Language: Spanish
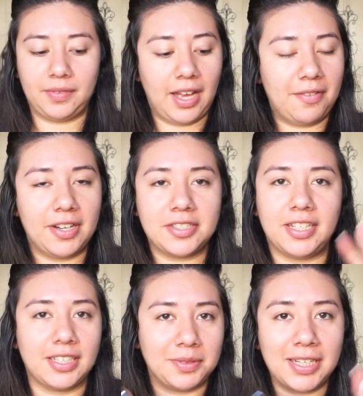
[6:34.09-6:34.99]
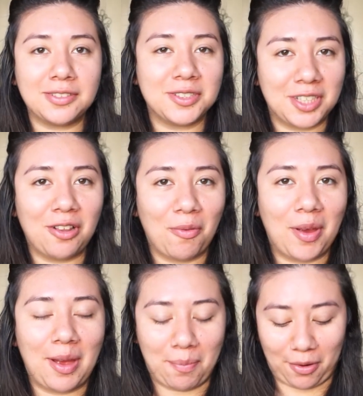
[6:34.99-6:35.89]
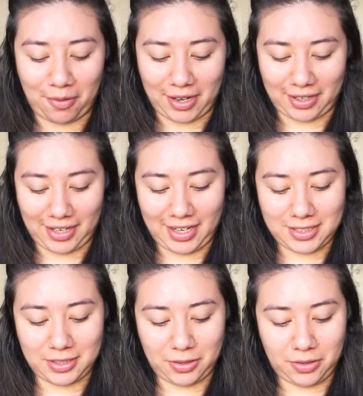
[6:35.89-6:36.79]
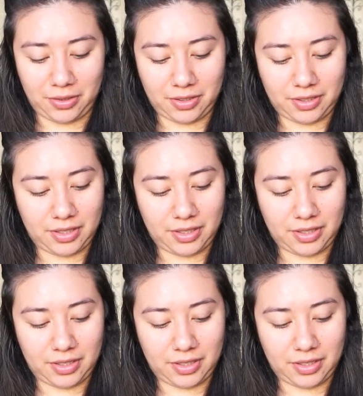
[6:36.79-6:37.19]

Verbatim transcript: A ver chicas, esto sí lo voy a probar, esto...